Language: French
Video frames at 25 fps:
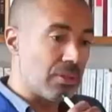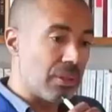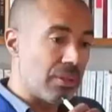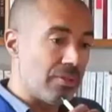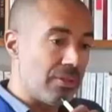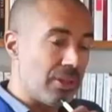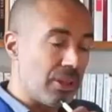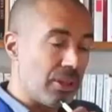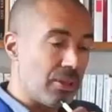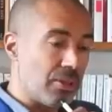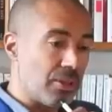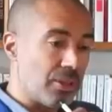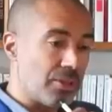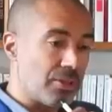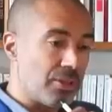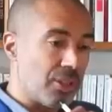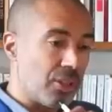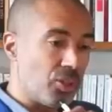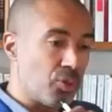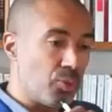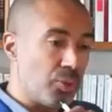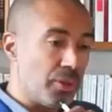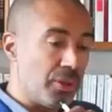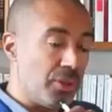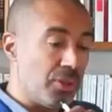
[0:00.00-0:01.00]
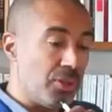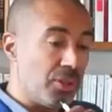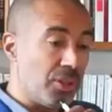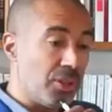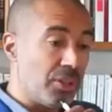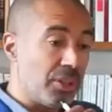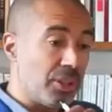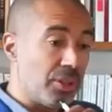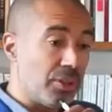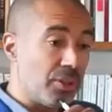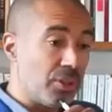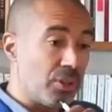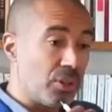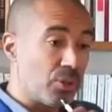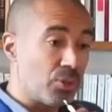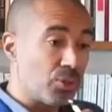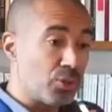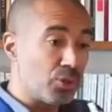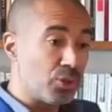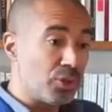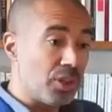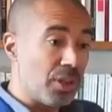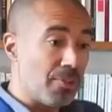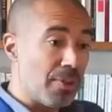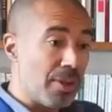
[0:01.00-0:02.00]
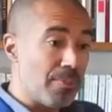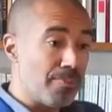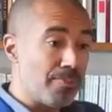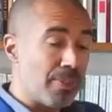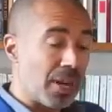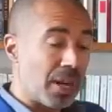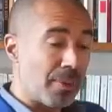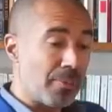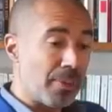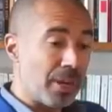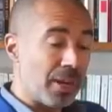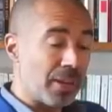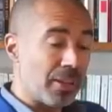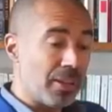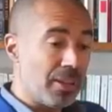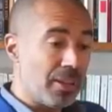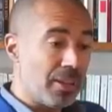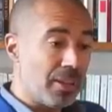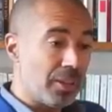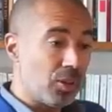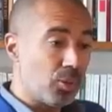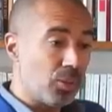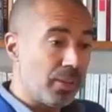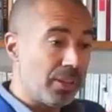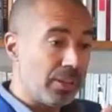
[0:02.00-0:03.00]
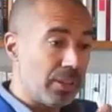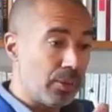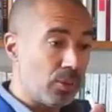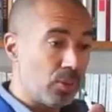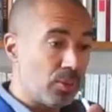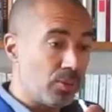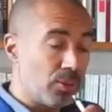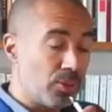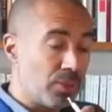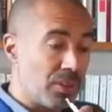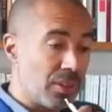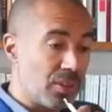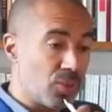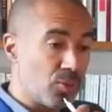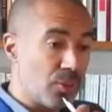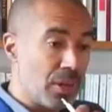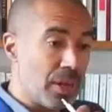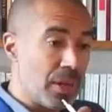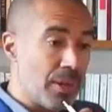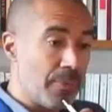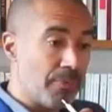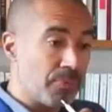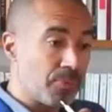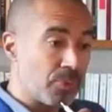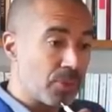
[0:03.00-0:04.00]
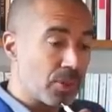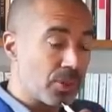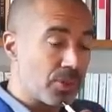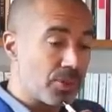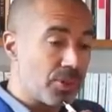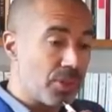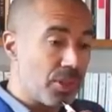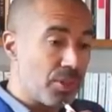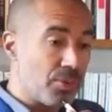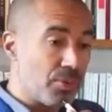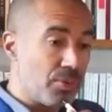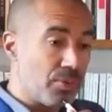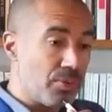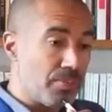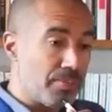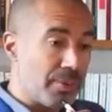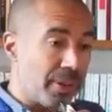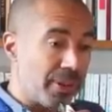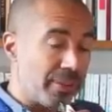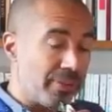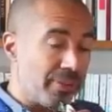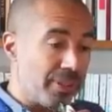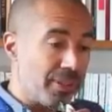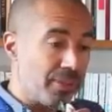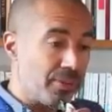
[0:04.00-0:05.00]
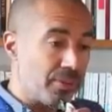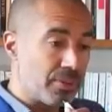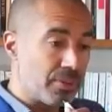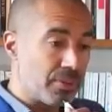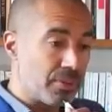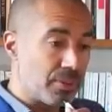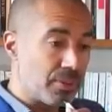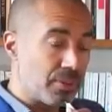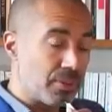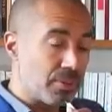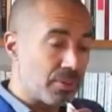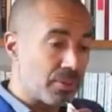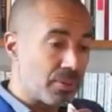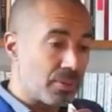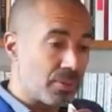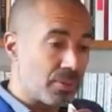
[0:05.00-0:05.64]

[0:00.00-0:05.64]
avec leur sexualité. D'ailleurs, euh, je n'ai même pas remarqué que les trois étaient homosexuels. C'est une parfaite euh,